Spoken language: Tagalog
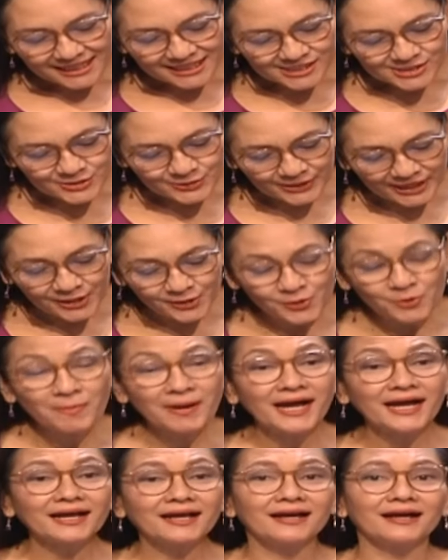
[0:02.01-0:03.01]
So ngayong
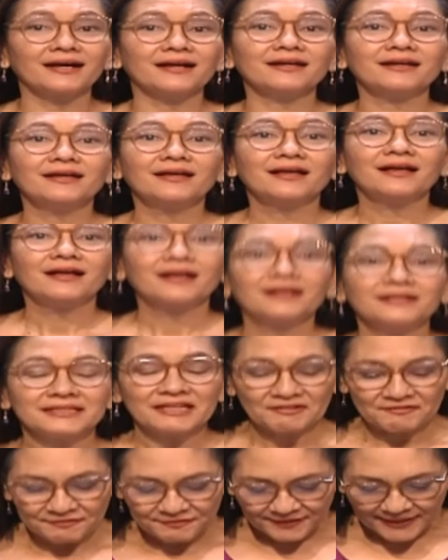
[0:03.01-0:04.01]
umaga,
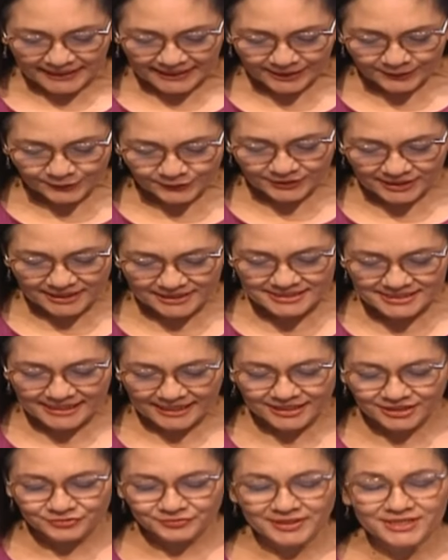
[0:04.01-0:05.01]
nag-file ako ng
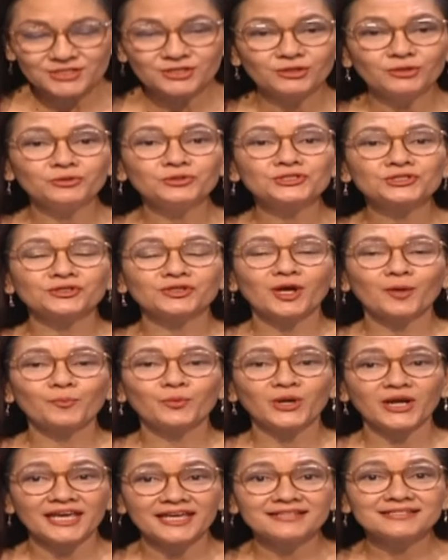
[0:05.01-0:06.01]
Senate Resolution
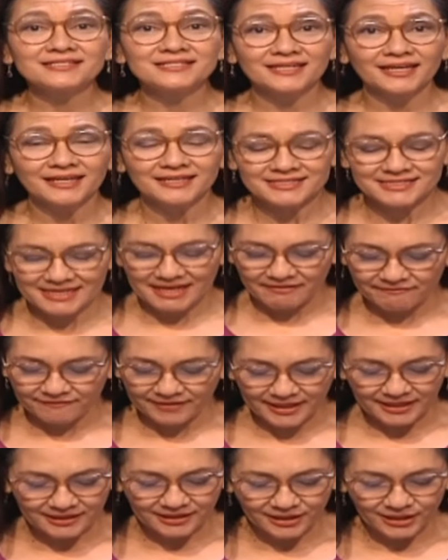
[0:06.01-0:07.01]
number
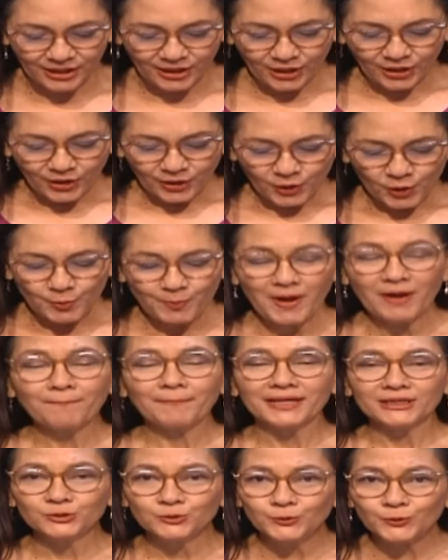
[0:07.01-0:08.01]
867 upang
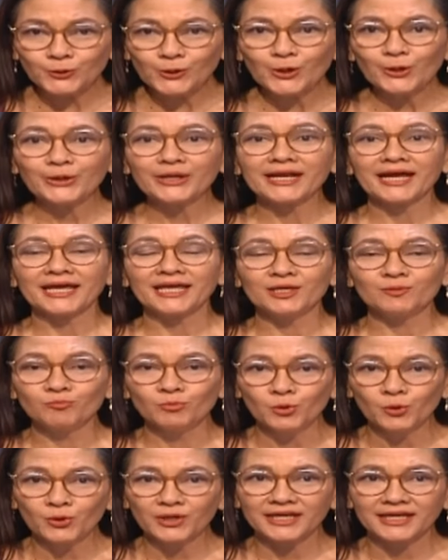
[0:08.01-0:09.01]
patuloy na
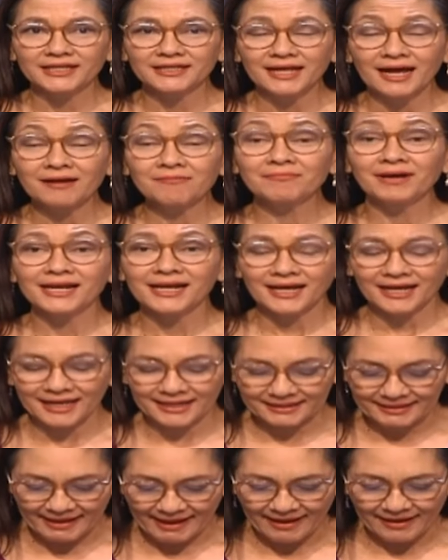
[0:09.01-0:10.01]
himukin ang
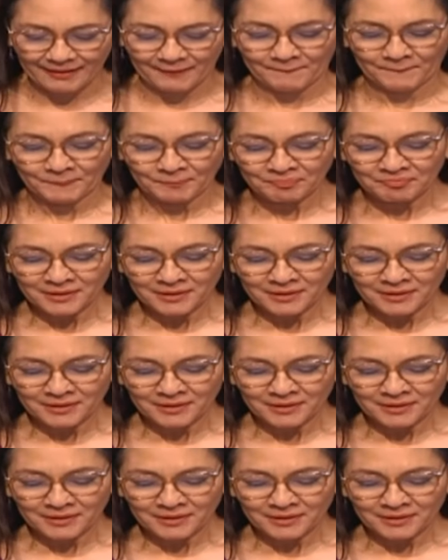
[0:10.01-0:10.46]
Malacanang